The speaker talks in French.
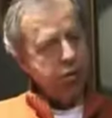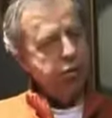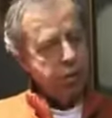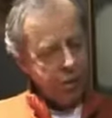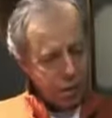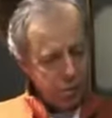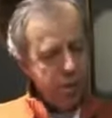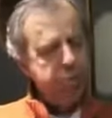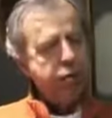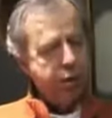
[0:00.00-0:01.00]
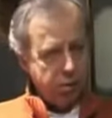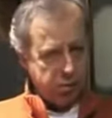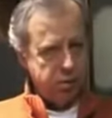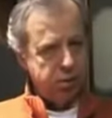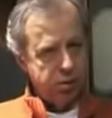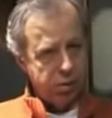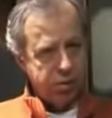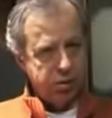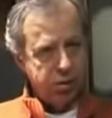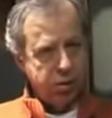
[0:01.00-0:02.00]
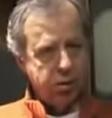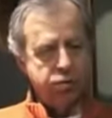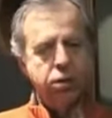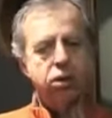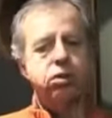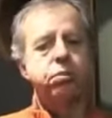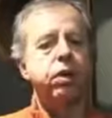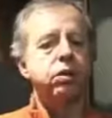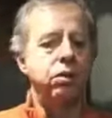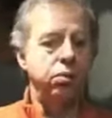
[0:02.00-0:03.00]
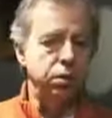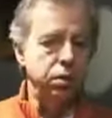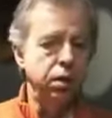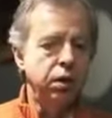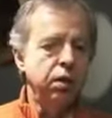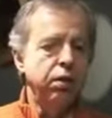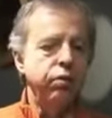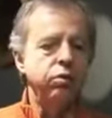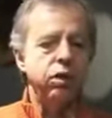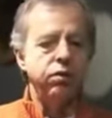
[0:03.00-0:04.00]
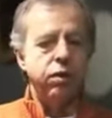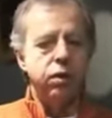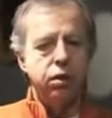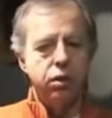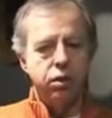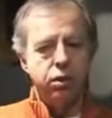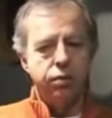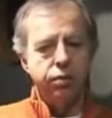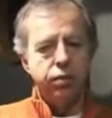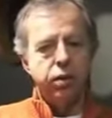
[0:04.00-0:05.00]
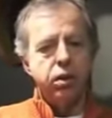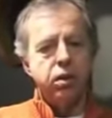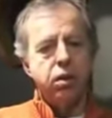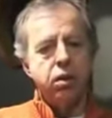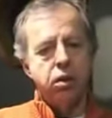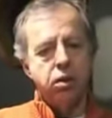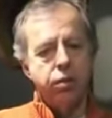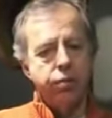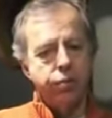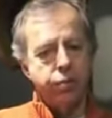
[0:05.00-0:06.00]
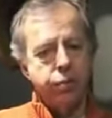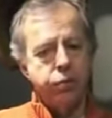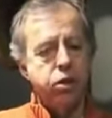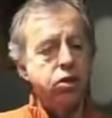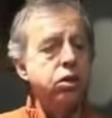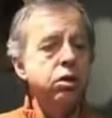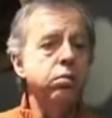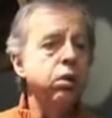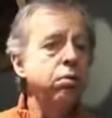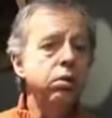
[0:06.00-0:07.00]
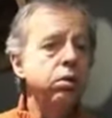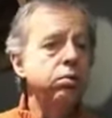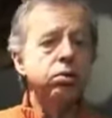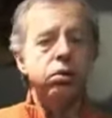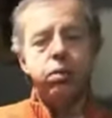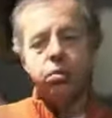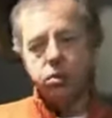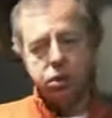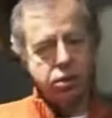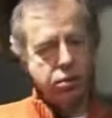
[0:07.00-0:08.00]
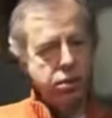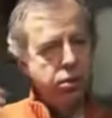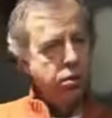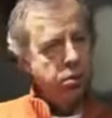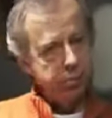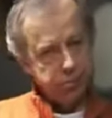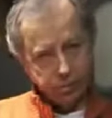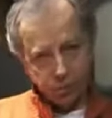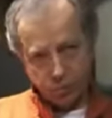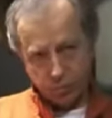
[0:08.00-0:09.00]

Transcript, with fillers: Elles le fabriquent elles-mêmes avec l'autorisation de la Banque centrale. C'est-à-dire que si par exemple, vous avez euh, euh, vous achetez un immeuble qui vaut, je sais pas, 500 000 euros, hmm.